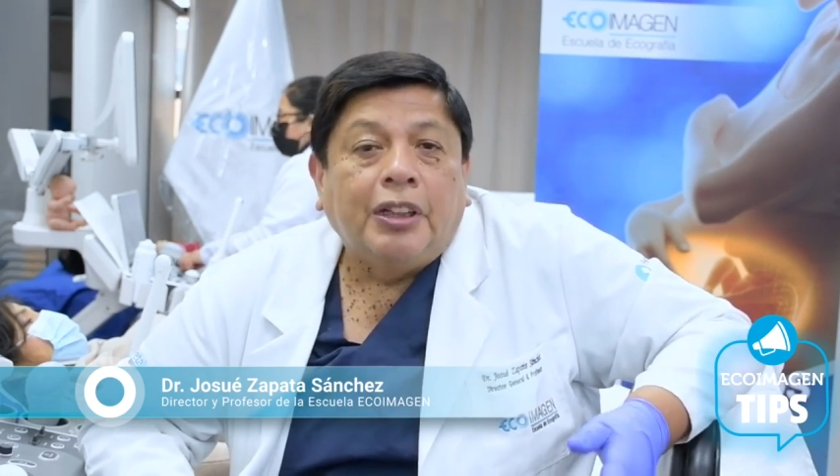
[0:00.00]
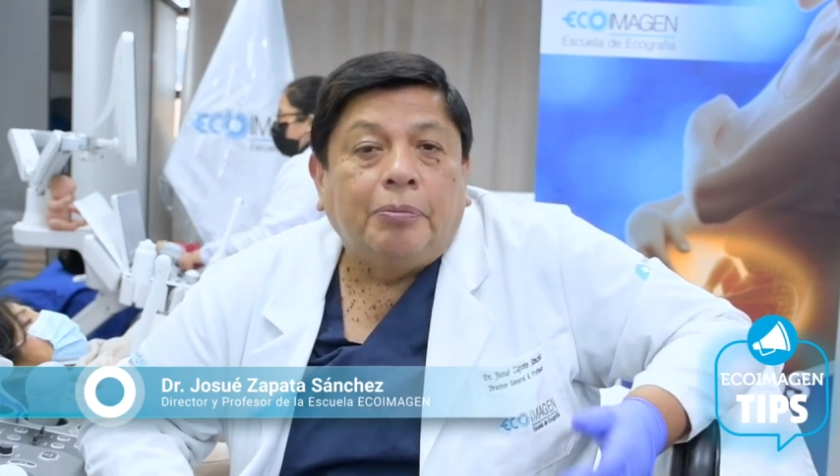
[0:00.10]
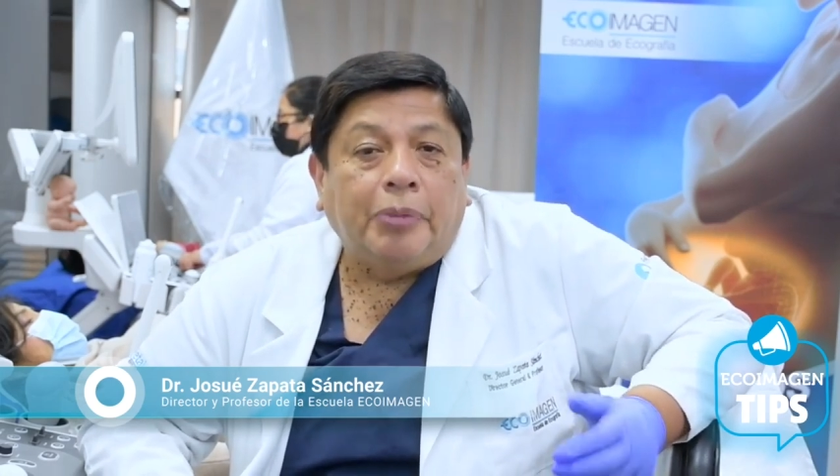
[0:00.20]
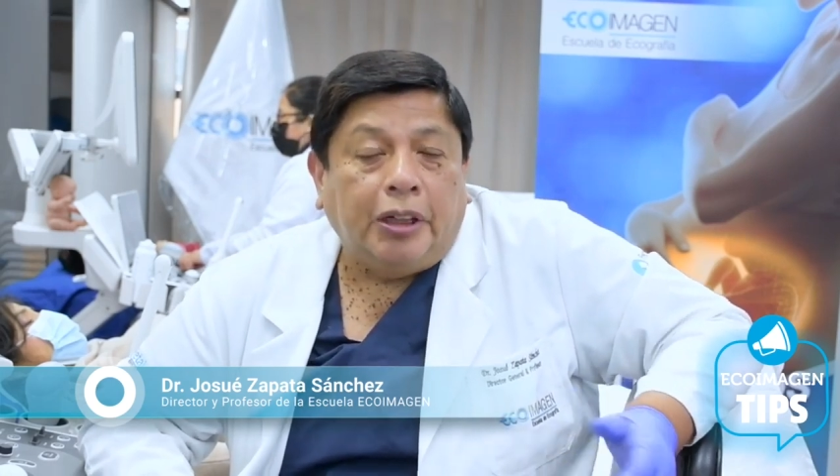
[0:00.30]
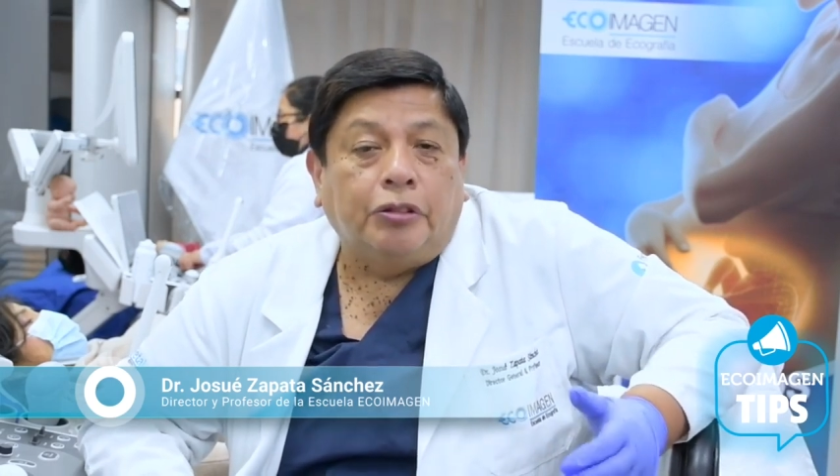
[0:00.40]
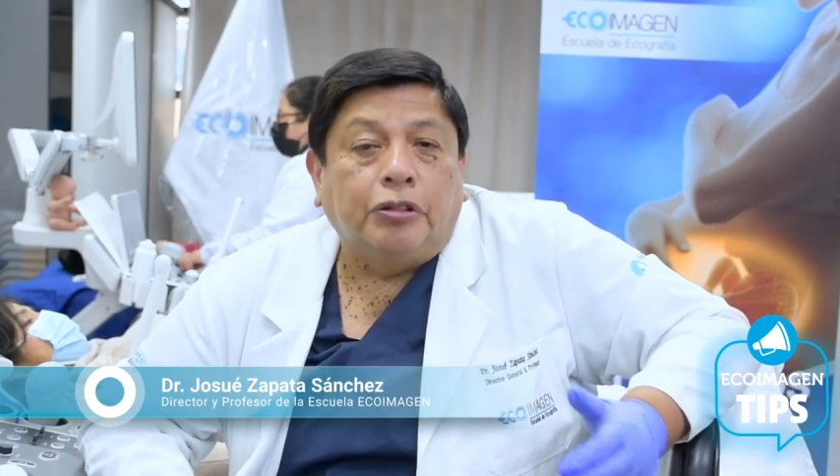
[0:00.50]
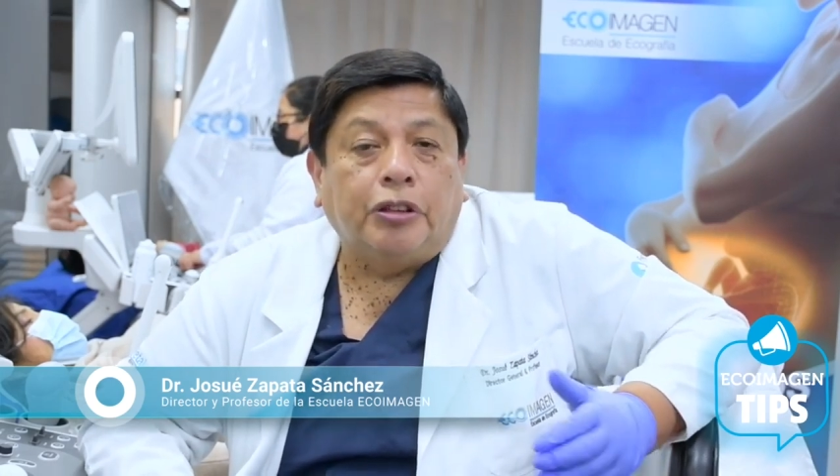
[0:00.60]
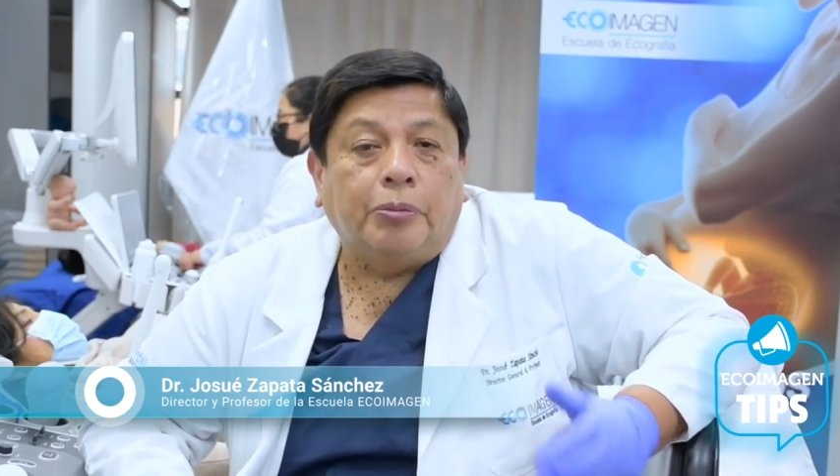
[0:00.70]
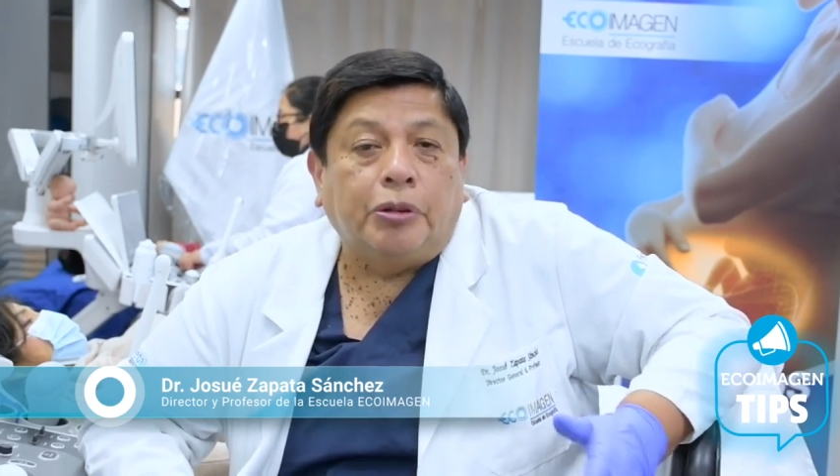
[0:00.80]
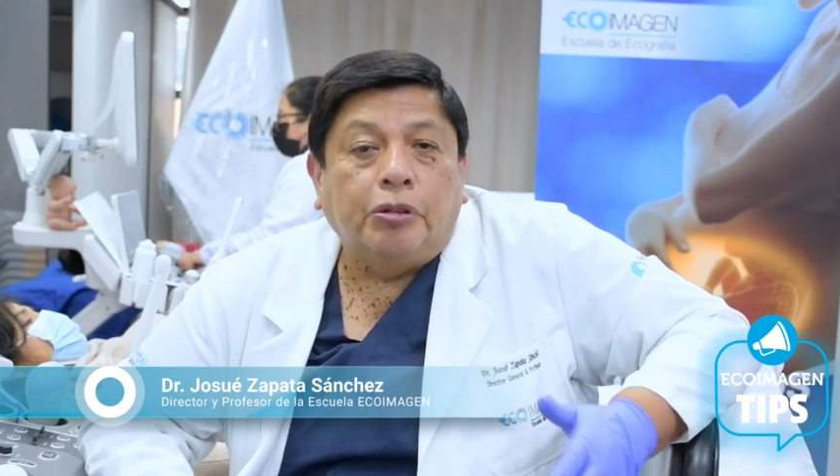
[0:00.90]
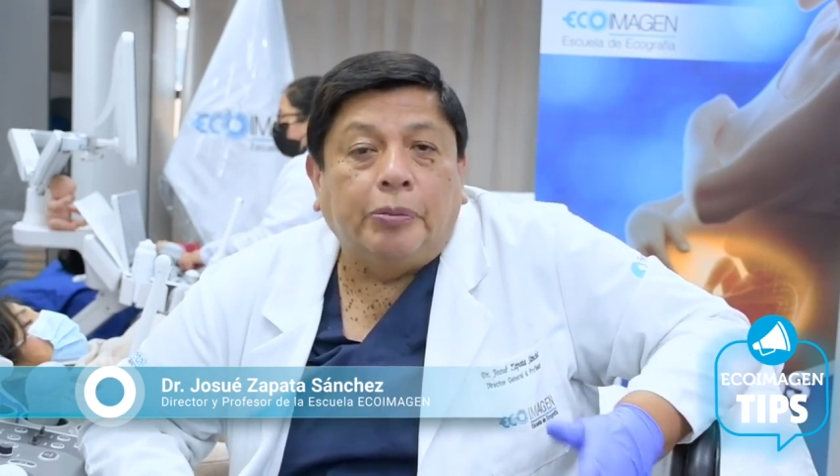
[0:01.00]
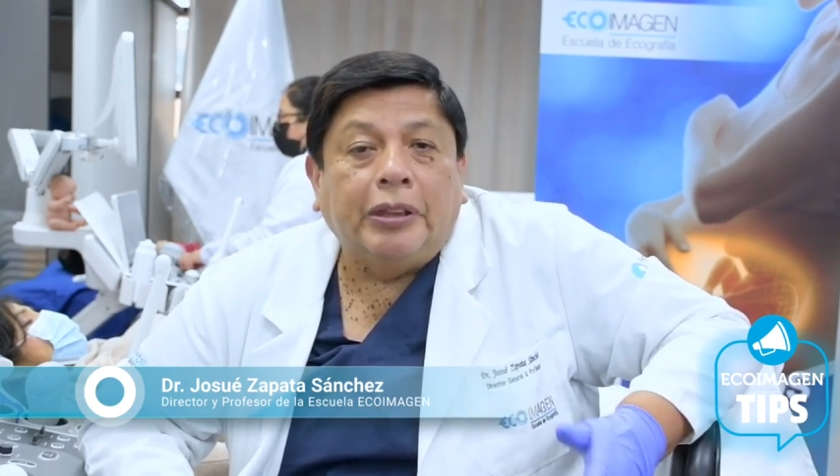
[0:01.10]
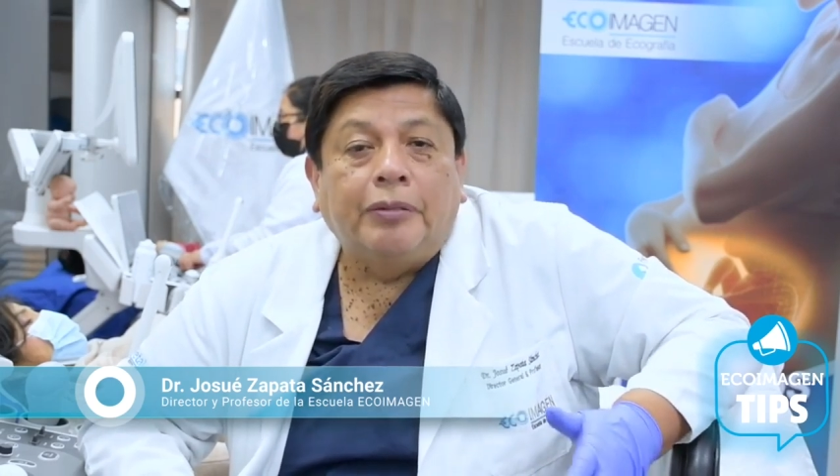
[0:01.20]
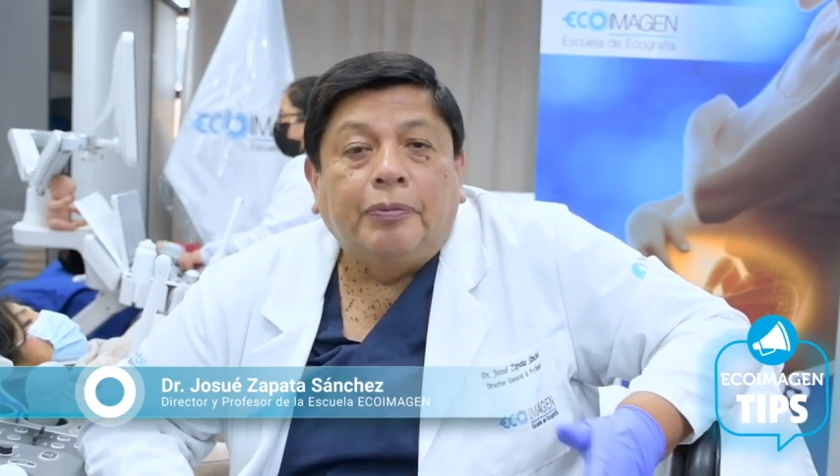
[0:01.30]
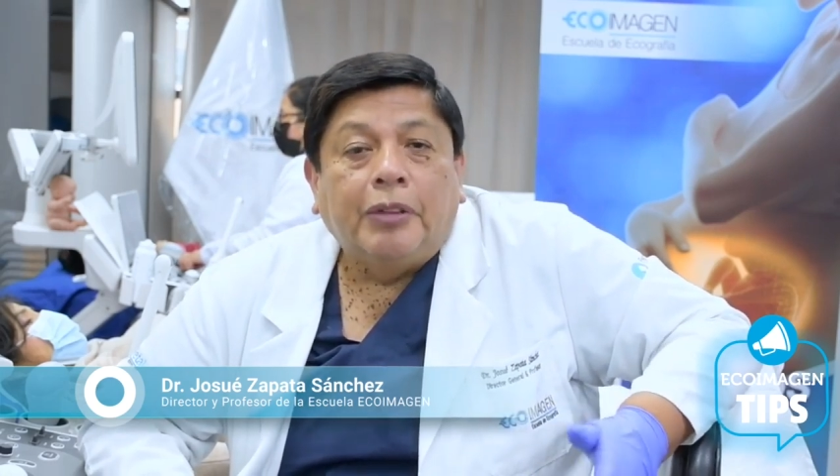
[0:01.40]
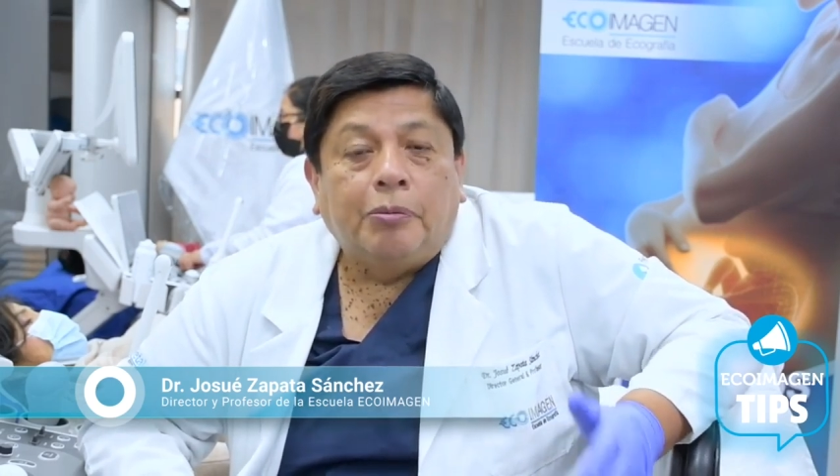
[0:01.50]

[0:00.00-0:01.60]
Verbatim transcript: pero no se preocupen